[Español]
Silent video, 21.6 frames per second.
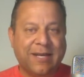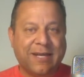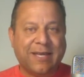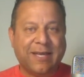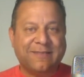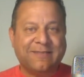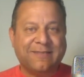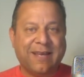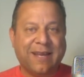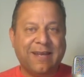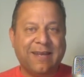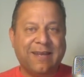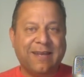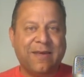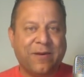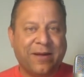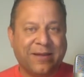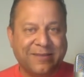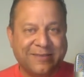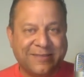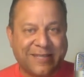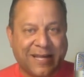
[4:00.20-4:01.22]
que se han
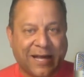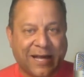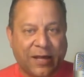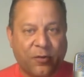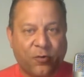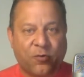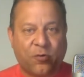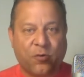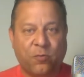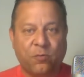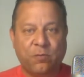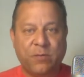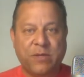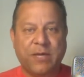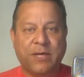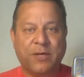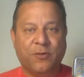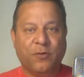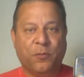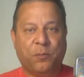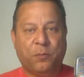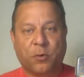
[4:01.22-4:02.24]
levantado con
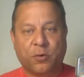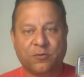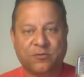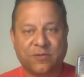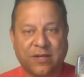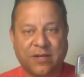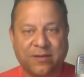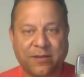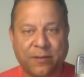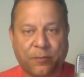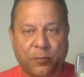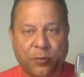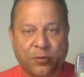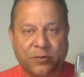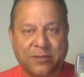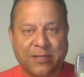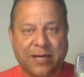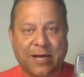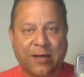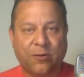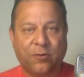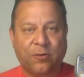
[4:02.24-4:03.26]
miedo por ser
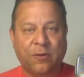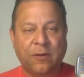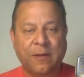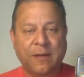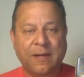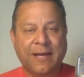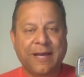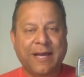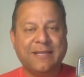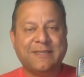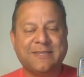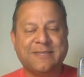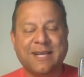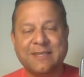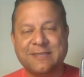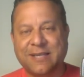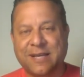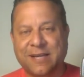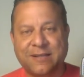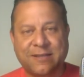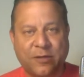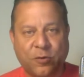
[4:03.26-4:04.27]
deportados, es
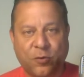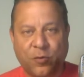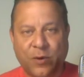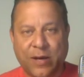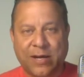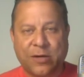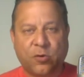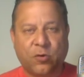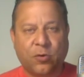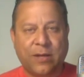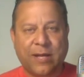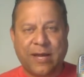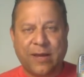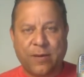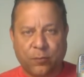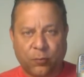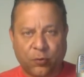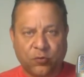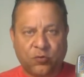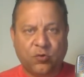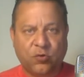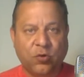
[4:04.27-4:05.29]
tratar de jugar con las
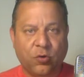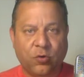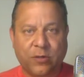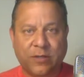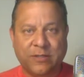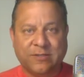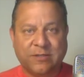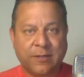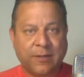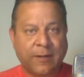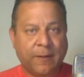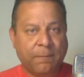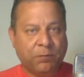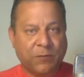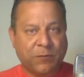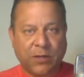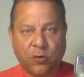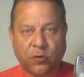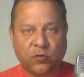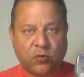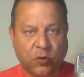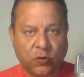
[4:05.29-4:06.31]
emociones
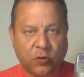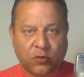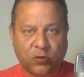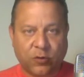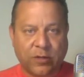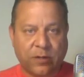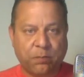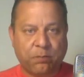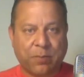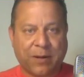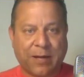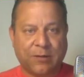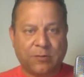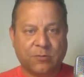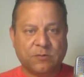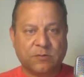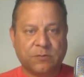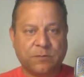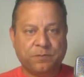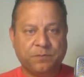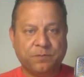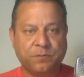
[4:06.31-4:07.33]
de los otros
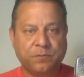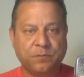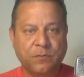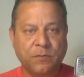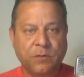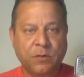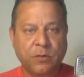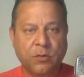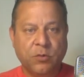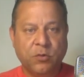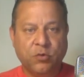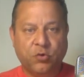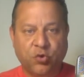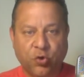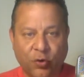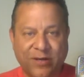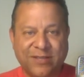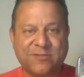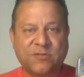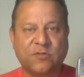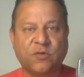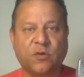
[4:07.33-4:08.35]
hispanos.
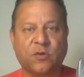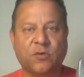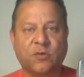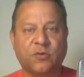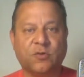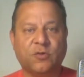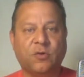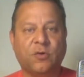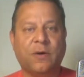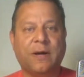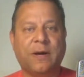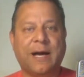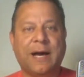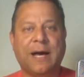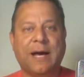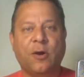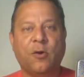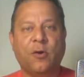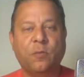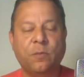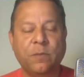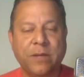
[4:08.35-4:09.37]
Yo exhorto
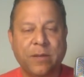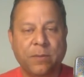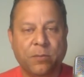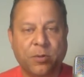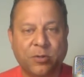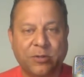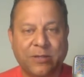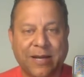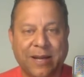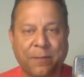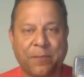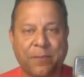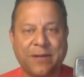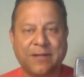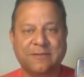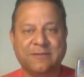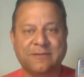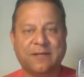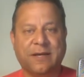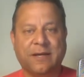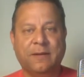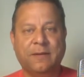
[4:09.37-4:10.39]
a los miembros de la
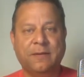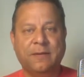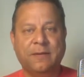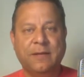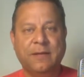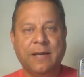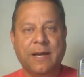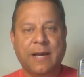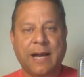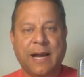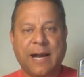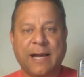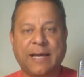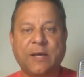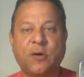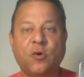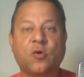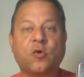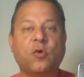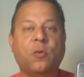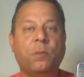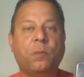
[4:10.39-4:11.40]
prensa a que
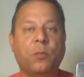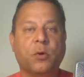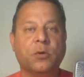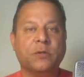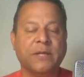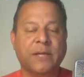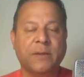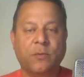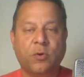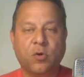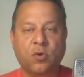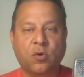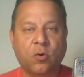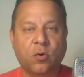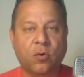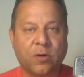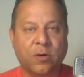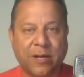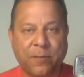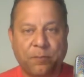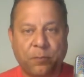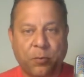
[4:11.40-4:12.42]
nos comportemos
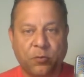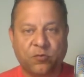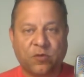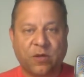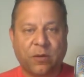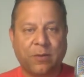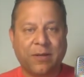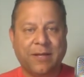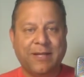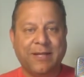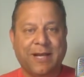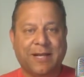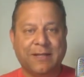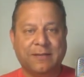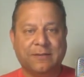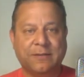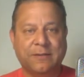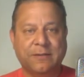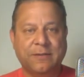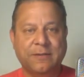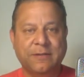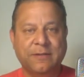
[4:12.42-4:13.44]
con
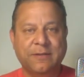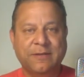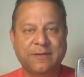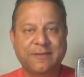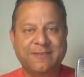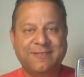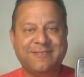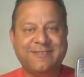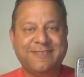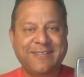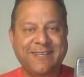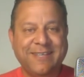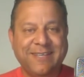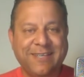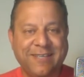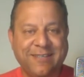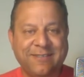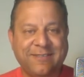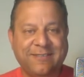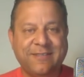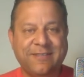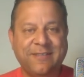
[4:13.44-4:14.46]
responsabilidad, sin
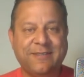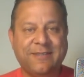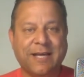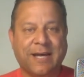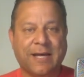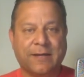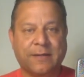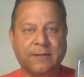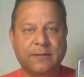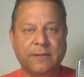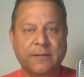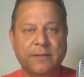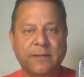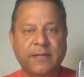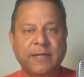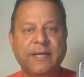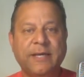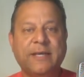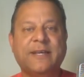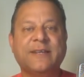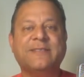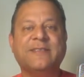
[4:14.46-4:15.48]
incitar
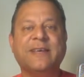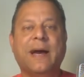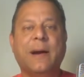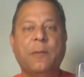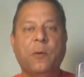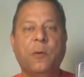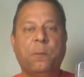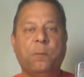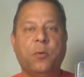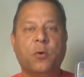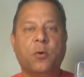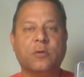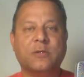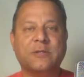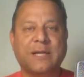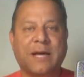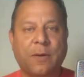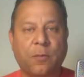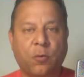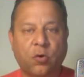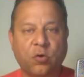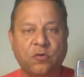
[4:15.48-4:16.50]
y que seamos
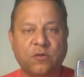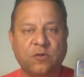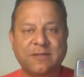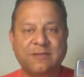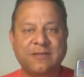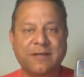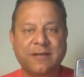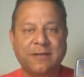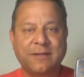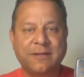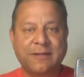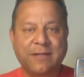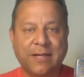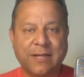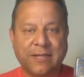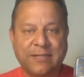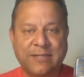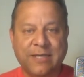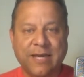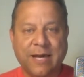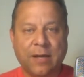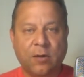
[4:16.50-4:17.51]
portavoces
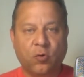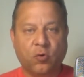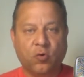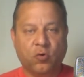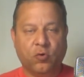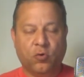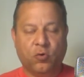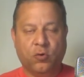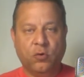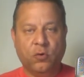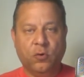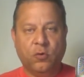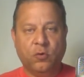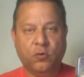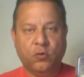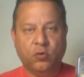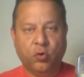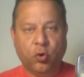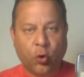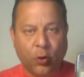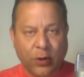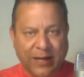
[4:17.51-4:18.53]
del diálogo
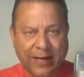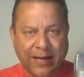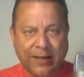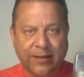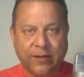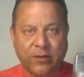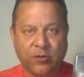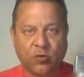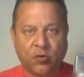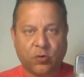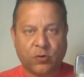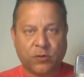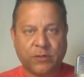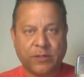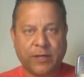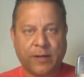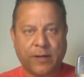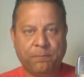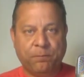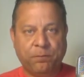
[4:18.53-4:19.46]
no de la discordia.